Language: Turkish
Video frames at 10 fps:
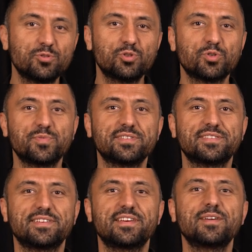
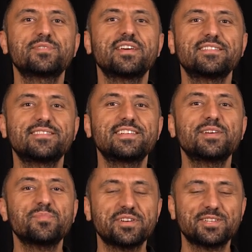düşürmesi, hem
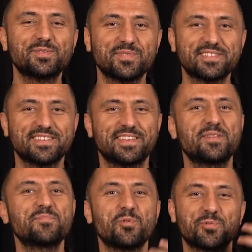kendiyle barışması,
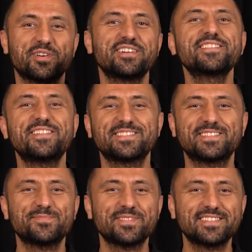hem odağını
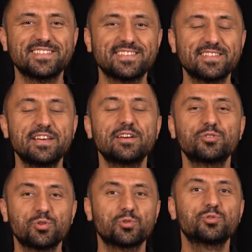artırması için
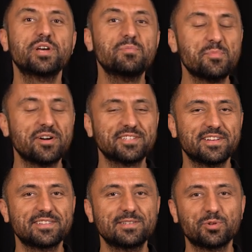çok güzel bir
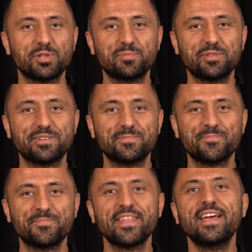başlangıç olabilir.
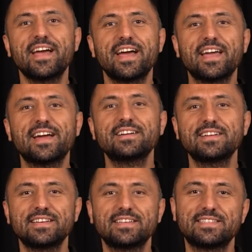Eğer
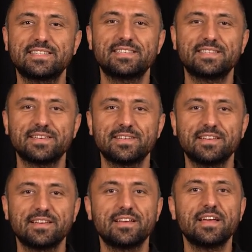siz de
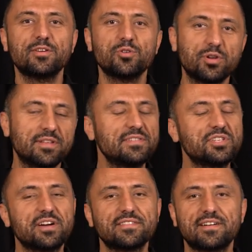
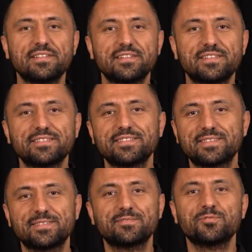yönetici
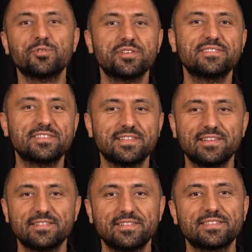adaylarınız,
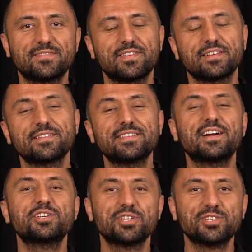yöneticileriniz ya da
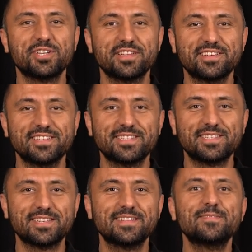diğer çalışanlarınız
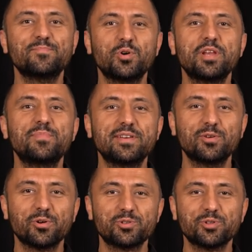için böyle bir
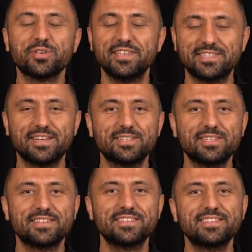yolculuk
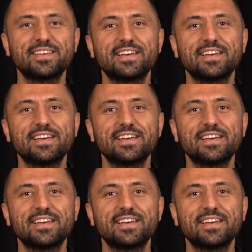isterseniz